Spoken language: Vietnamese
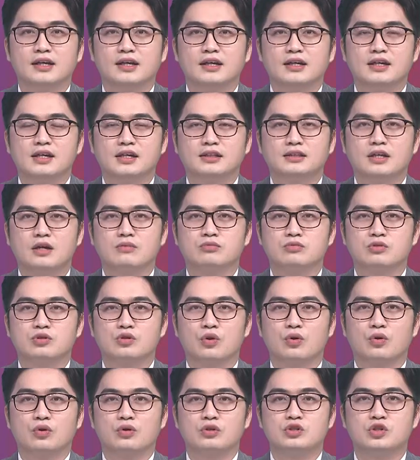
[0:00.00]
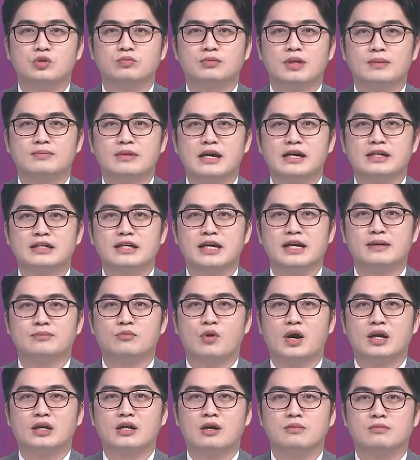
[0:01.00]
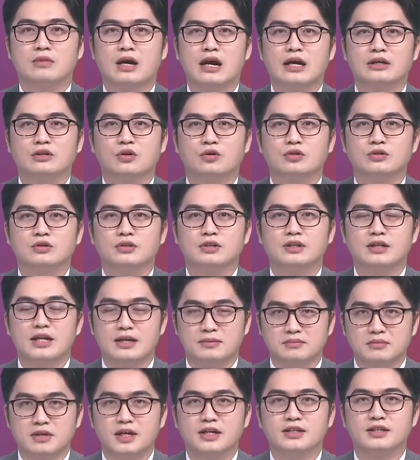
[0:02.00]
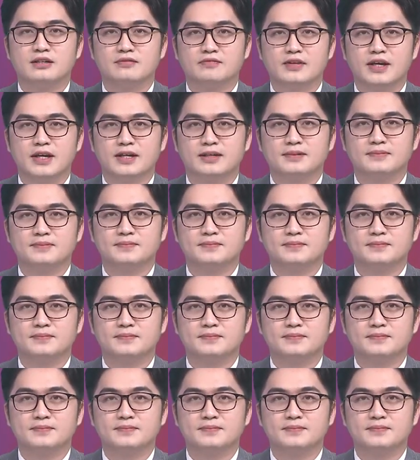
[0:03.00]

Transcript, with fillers: nâng tổng số trung tâm đăng kiểm hoạt động Hà Nội lên 10 đơn vị.